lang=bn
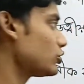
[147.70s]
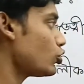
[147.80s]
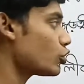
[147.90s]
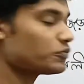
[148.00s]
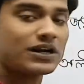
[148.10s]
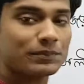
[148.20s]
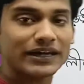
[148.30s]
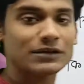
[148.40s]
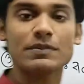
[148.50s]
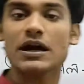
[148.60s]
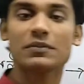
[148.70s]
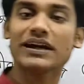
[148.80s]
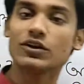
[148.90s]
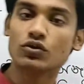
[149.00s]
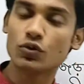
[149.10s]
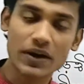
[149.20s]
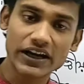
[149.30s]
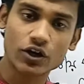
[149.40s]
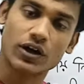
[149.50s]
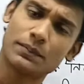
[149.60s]
না তরণ মানে বেগ বাড়বে এর কোনো মানে
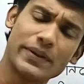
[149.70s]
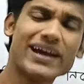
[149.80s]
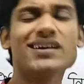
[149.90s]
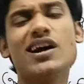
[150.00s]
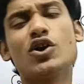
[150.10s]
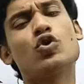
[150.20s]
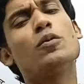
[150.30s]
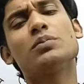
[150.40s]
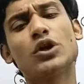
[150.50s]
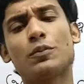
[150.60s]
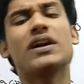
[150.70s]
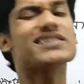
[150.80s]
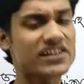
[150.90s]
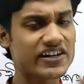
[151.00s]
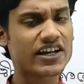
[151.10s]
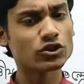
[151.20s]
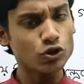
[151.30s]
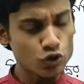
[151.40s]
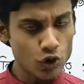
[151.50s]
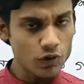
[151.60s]
নয় বেগ কমতেও পারে সে
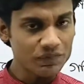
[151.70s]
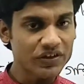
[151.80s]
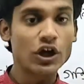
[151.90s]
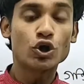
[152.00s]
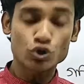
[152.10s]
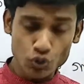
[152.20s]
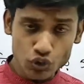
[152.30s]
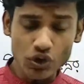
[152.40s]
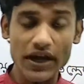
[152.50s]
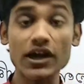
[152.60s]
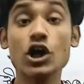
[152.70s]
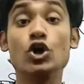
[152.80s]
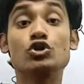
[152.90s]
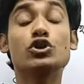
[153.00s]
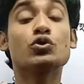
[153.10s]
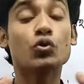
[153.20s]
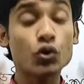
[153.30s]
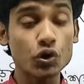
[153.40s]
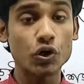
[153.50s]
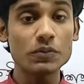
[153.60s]
ঋণাত্মক তরণ সুতরাং যদি
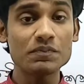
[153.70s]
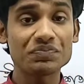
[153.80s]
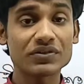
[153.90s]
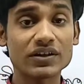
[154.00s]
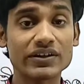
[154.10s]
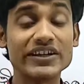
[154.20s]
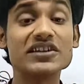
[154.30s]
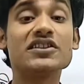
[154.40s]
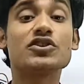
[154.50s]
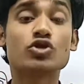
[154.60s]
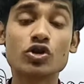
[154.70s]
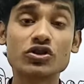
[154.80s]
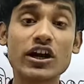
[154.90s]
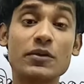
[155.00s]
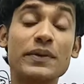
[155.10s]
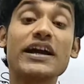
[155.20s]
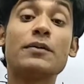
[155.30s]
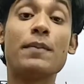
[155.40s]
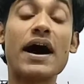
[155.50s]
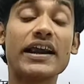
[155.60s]
কোনো নির্দেশতন্ত্রের বেগ
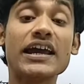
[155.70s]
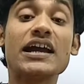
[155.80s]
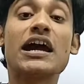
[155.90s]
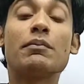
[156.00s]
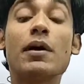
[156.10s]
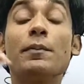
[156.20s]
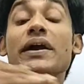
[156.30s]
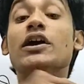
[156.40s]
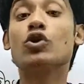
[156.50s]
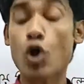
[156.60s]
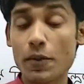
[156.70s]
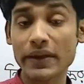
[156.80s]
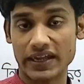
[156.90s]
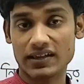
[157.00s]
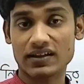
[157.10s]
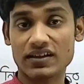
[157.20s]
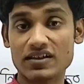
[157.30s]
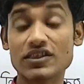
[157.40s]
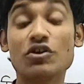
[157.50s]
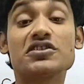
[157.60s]
বাড়ে বা বেগ কমে
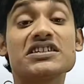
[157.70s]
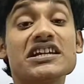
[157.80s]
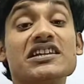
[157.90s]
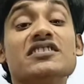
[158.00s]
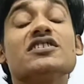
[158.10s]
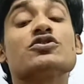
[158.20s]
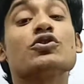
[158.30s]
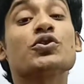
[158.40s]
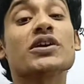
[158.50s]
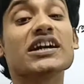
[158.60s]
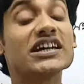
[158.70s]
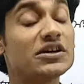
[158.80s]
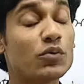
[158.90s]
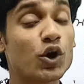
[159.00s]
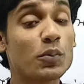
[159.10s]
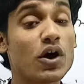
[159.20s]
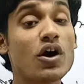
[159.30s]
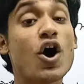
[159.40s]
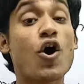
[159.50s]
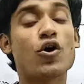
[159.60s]
তাহলে সেই নির্দেশতন্ত্রকে কি বলবো
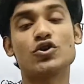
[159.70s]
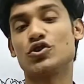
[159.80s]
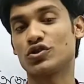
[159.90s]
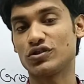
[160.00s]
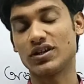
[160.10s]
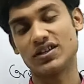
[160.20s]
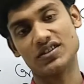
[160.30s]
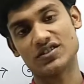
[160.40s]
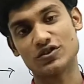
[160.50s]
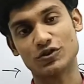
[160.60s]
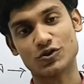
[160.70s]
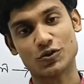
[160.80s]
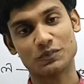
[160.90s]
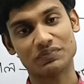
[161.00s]
অজরত্ব নির্দেশতন্ত্র